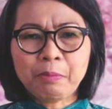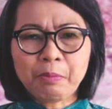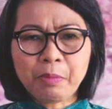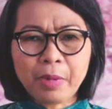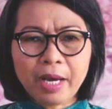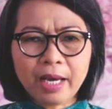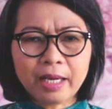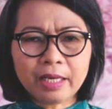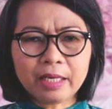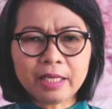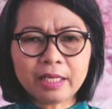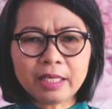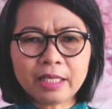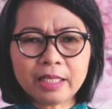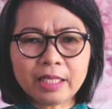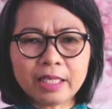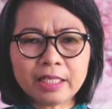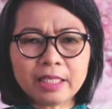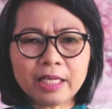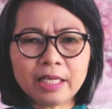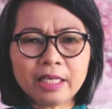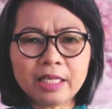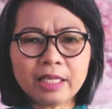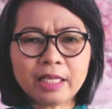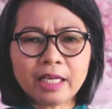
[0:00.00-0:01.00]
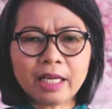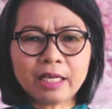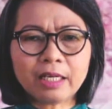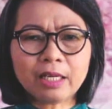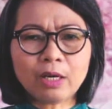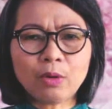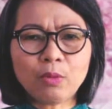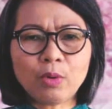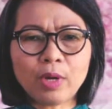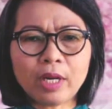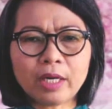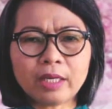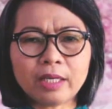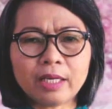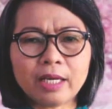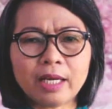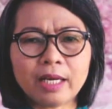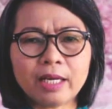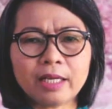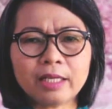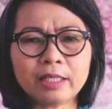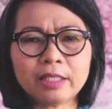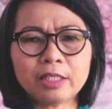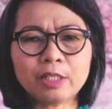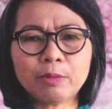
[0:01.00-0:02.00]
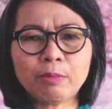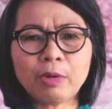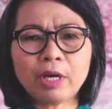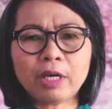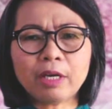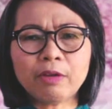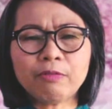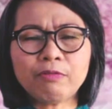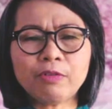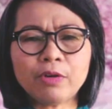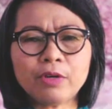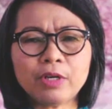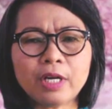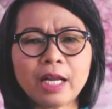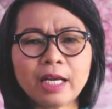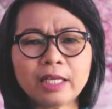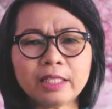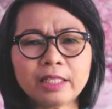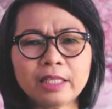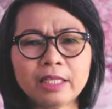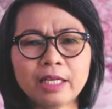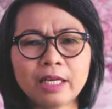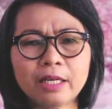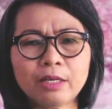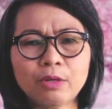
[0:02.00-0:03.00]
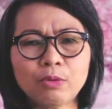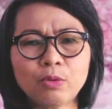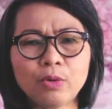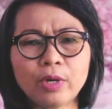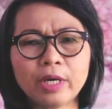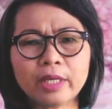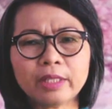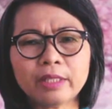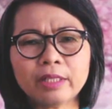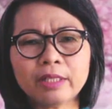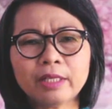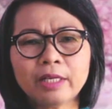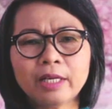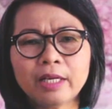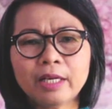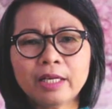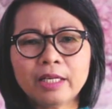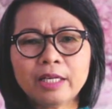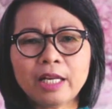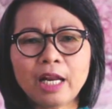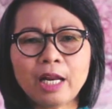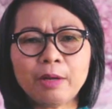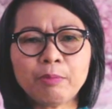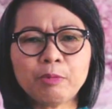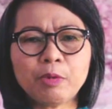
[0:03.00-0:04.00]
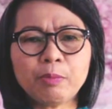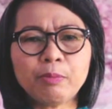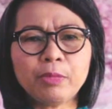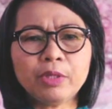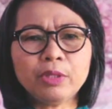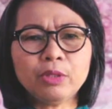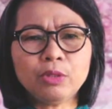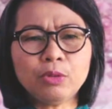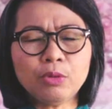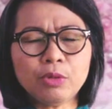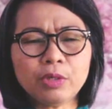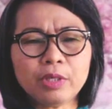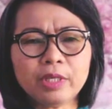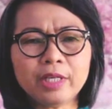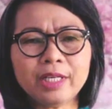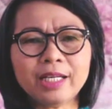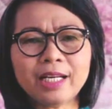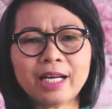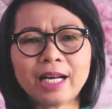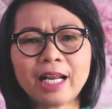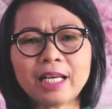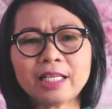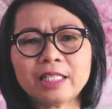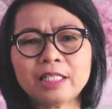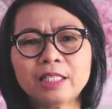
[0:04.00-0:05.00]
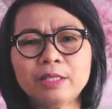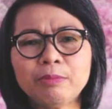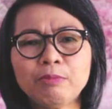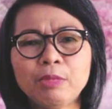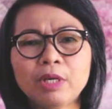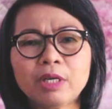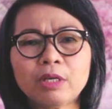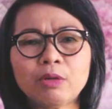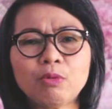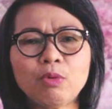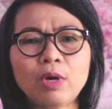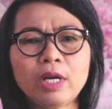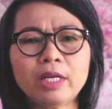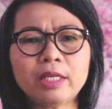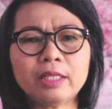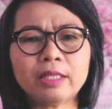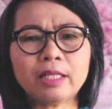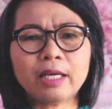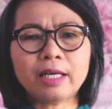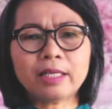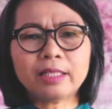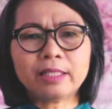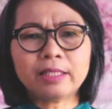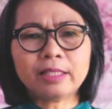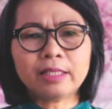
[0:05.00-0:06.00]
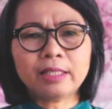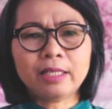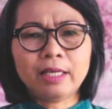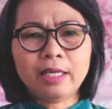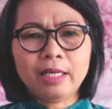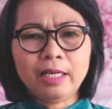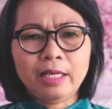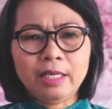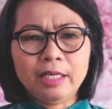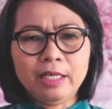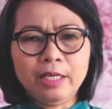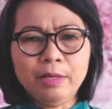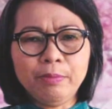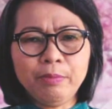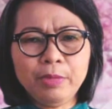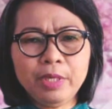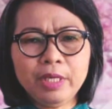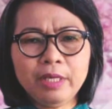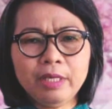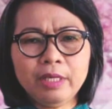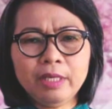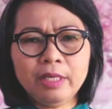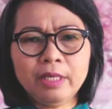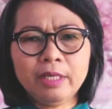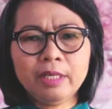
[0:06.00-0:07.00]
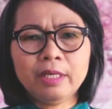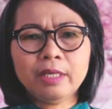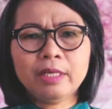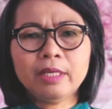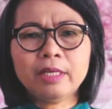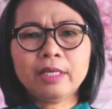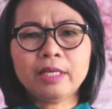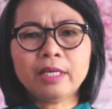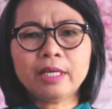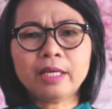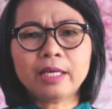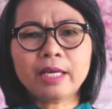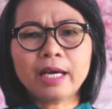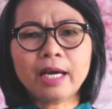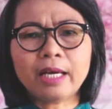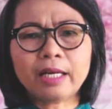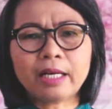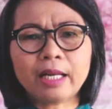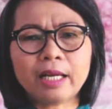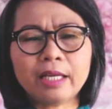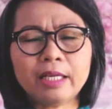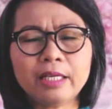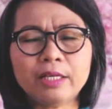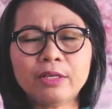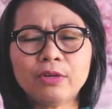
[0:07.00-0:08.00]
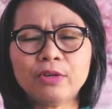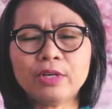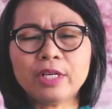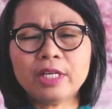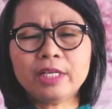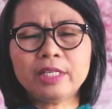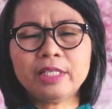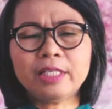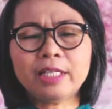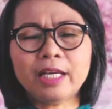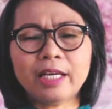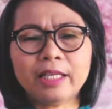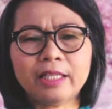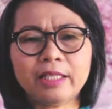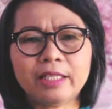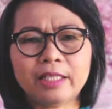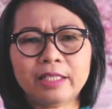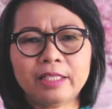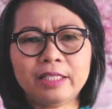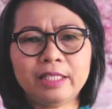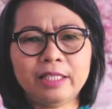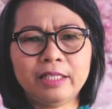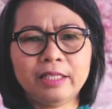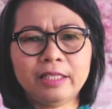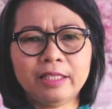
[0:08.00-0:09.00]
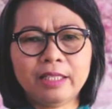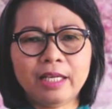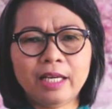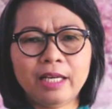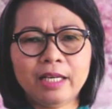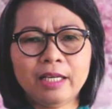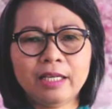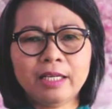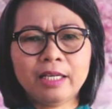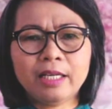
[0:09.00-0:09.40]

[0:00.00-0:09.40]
Mari kita jadikan keluarga sebagai fondasi yang kuat dalam membentuk generasi berkualitas demi negara Indonesia tercinta.